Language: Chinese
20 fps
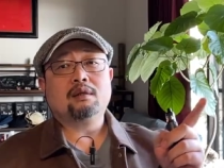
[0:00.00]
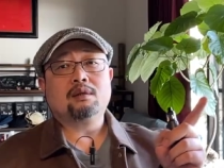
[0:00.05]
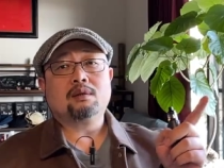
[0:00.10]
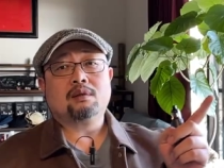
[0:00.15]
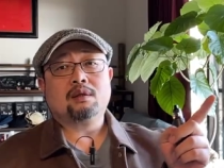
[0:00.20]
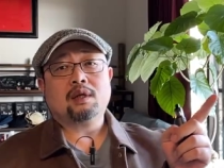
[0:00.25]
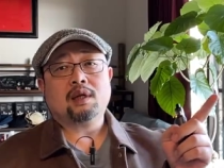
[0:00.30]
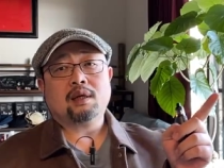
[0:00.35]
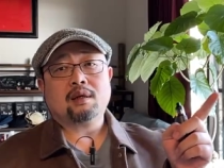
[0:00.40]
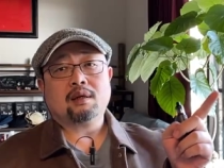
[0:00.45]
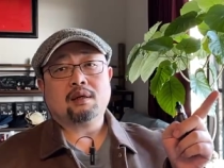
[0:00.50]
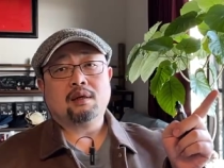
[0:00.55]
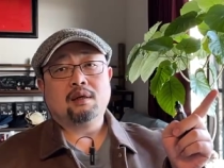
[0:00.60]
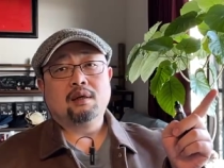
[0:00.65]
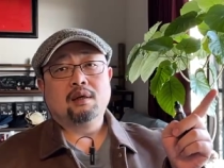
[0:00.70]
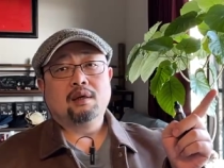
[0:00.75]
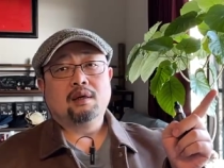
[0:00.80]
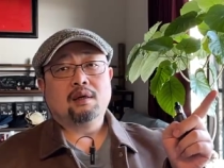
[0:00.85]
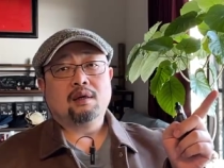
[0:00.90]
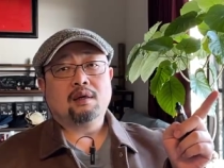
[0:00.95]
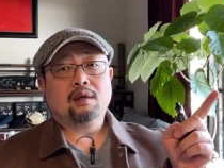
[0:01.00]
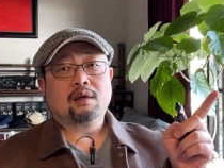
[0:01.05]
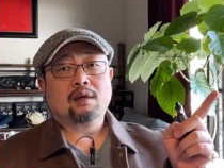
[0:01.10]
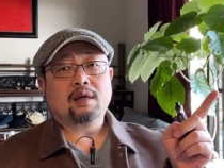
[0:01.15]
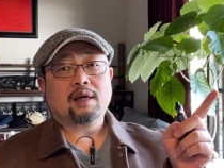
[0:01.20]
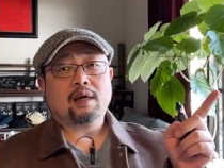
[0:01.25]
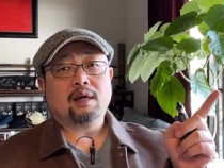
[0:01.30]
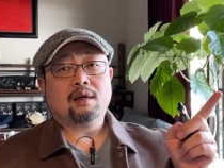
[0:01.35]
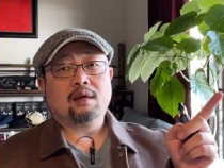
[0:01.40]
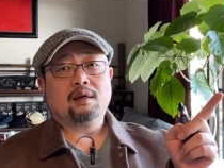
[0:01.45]
就是那个呃，
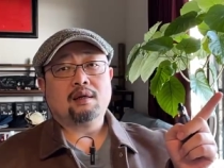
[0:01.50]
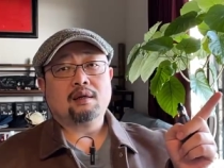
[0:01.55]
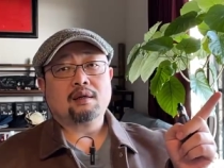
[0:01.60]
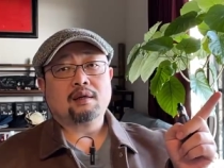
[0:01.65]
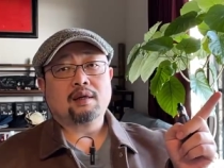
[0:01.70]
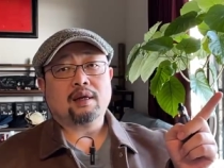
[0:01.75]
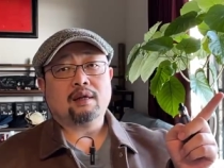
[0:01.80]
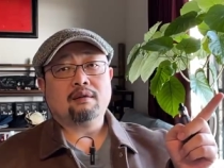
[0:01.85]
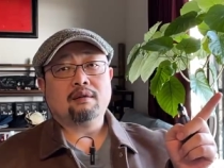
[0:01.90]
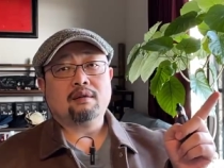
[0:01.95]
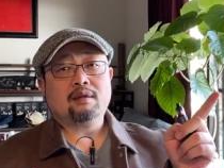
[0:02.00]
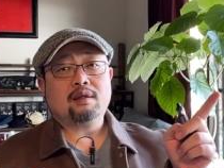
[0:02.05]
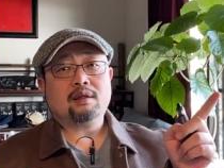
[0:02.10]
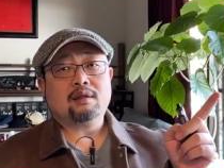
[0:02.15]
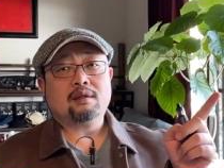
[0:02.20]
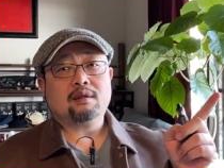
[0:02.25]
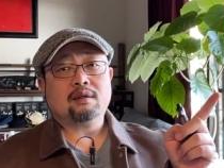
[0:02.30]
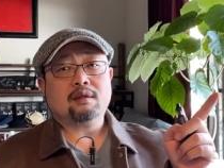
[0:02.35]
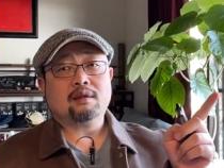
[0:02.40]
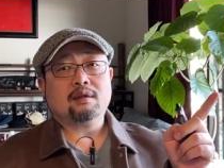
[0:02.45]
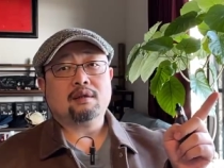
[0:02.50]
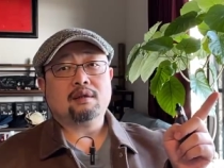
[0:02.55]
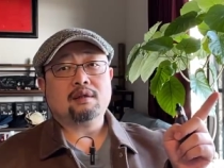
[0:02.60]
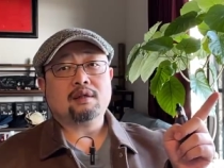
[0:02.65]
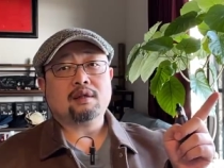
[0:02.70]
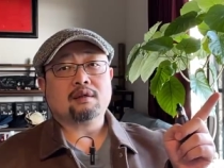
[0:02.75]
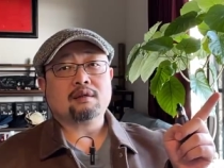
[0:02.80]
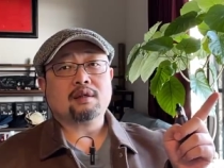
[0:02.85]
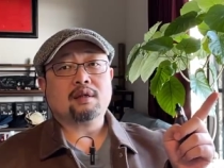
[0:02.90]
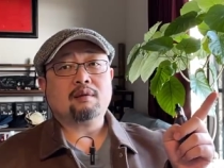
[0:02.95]
给了给自己呃
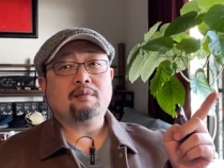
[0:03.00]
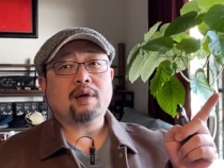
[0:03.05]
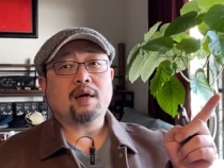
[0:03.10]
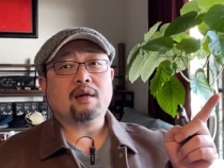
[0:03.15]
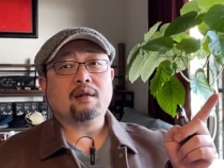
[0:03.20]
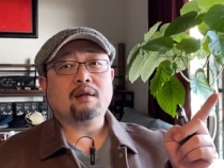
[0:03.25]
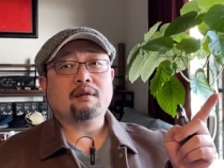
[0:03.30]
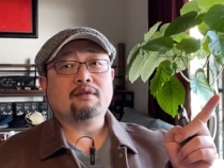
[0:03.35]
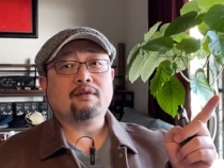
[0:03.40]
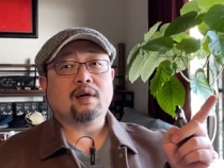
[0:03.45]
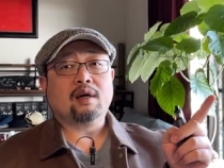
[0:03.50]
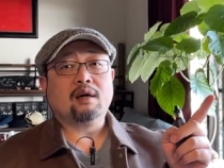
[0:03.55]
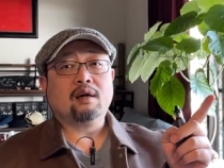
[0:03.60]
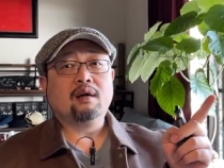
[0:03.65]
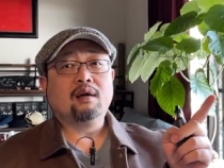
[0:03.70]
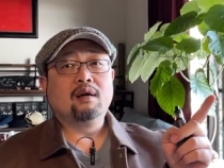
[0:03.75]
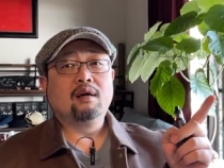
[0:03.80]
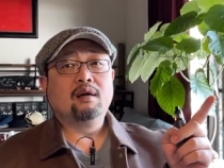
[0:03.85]
小三儿买了套房，